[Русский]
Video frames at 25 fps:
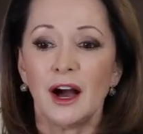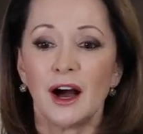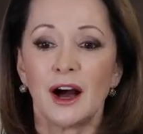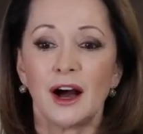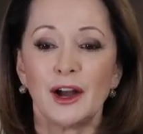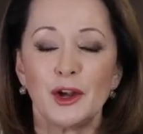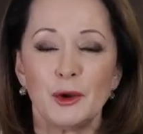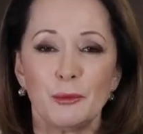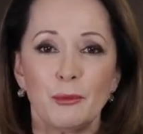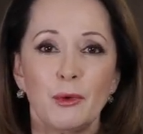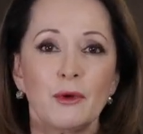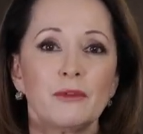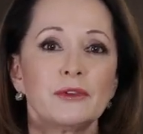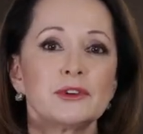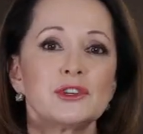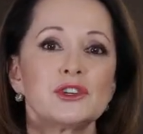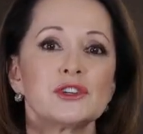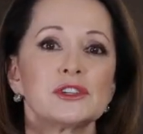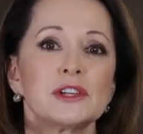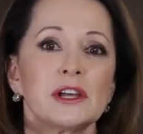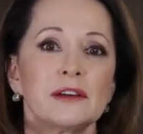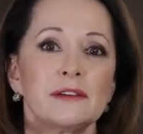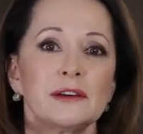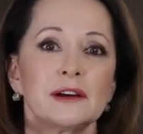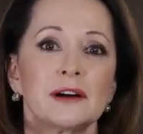а, любого
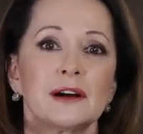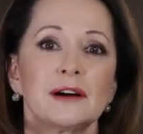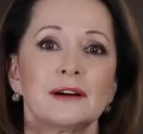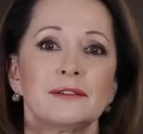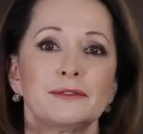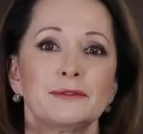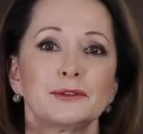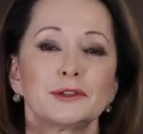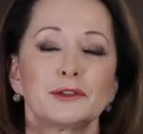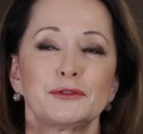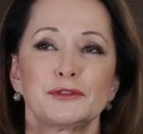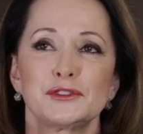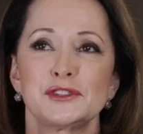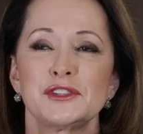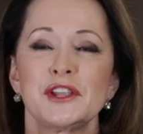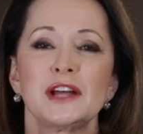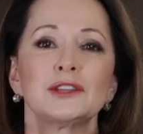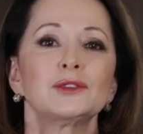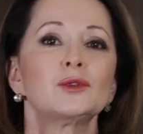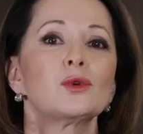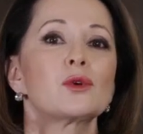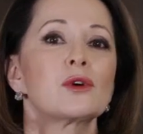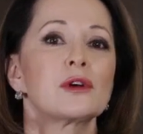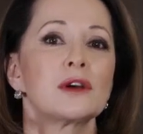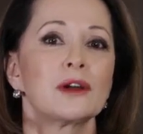человека вот в
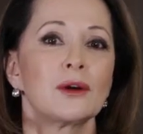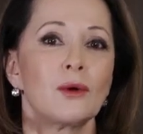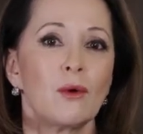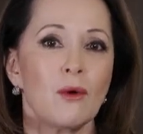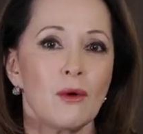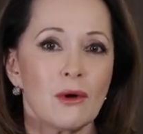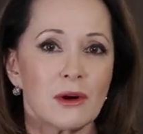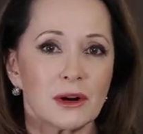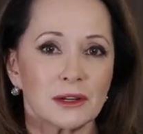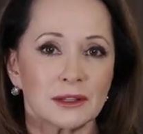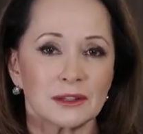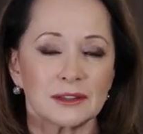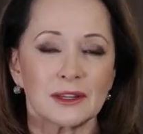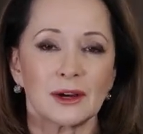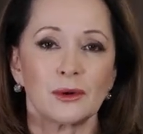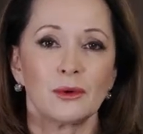санаторный город,